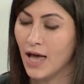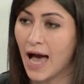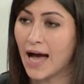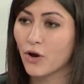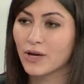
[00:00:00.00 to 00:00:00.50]

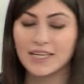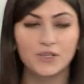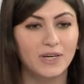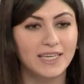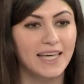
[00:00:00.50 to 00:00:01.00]
alors qu'ils
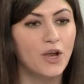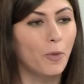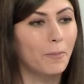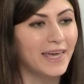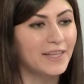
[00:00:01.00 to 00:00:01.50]
ont quitté leur
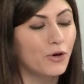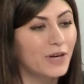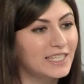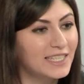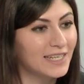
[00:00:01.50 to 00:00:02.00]
pays
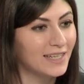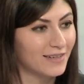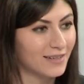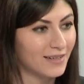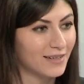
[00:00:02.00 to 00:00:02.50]
d'origine,
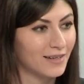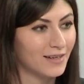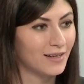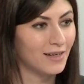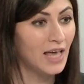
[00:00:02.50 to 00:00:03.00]

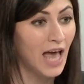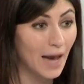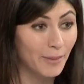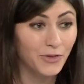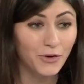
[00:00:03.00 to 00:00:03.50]

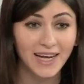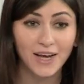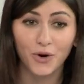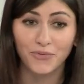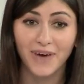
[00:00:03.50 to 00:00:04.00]
abandonné
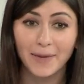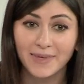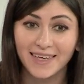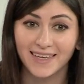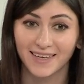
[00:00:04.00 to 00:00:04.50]
leur
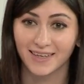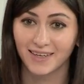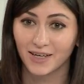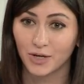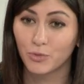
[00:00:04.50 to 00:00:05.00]
famille
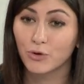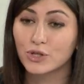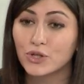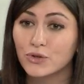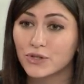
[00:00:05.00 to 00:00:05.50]
pour
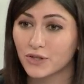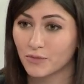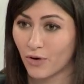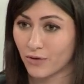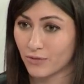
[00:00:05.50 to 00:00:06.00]

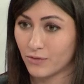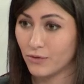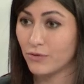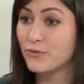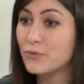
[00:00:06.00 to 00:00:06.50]
justement
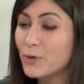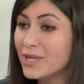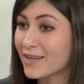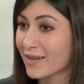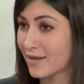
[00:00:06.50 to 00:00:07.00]

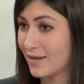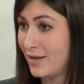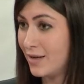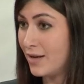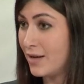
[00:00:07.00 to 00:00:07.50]
fuir
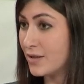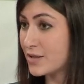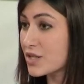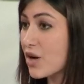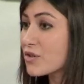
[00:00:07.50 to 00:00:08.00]

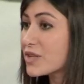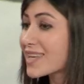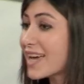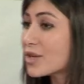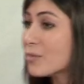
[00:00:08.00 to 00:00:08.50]
ce genre de
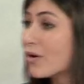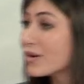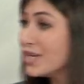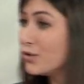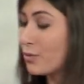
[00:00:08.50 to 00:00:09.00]
traitement
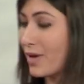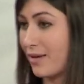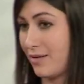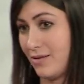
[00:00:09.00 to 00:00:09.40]
inhumain